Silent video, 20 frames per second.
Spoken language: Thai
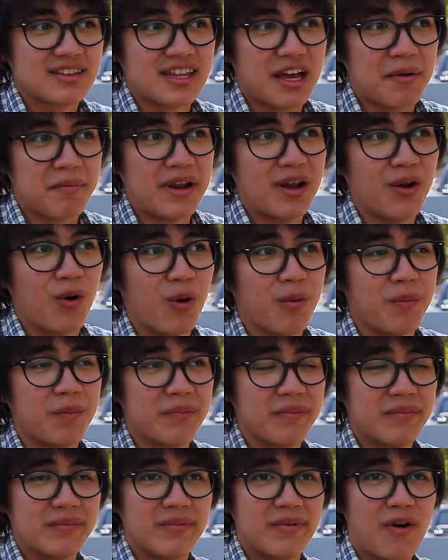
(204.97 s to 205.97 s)
ทำให้รูป
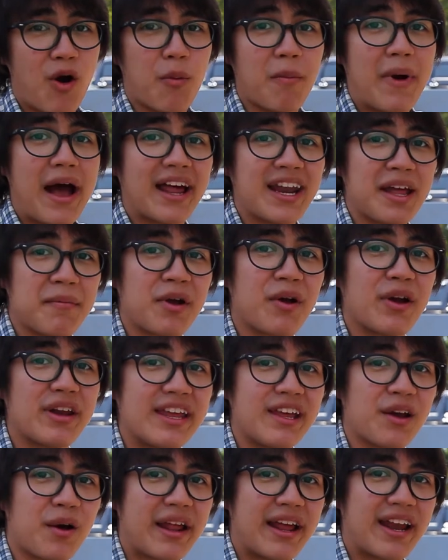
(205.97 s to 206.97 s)
ออกมาได้ไม่ค่อย
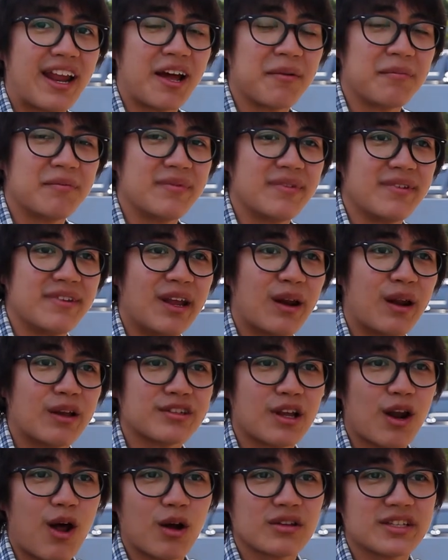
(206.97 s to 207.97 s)
ดีเท่าไหร่นะครับ เดี๋ยวเรา
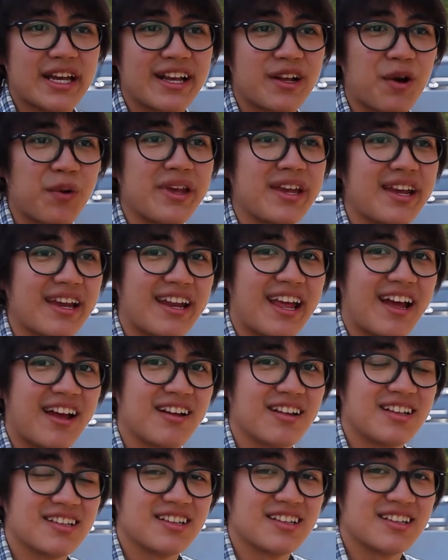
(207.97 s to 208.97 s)
จะลองใช้เก้าอี้เนี่ย
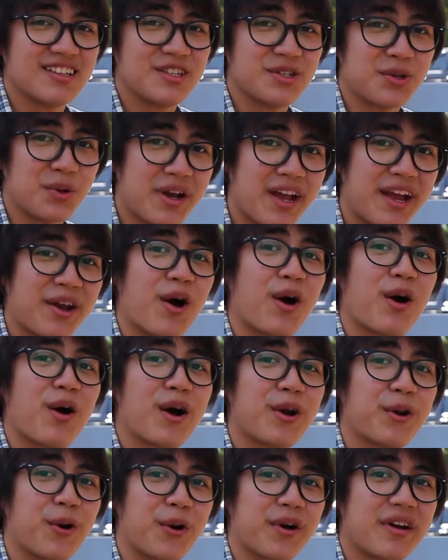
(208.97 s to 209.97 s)
ช่วยให้น้องเขา
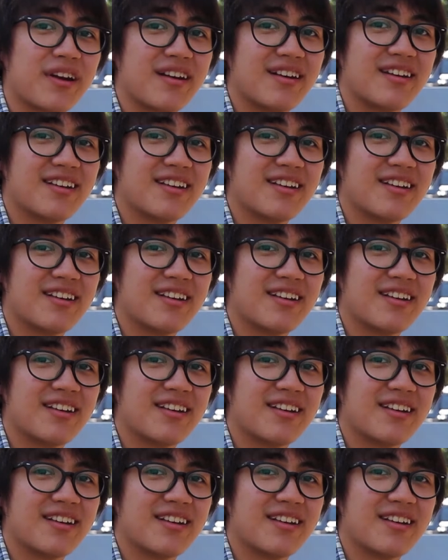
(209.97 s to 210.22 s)
กระโดด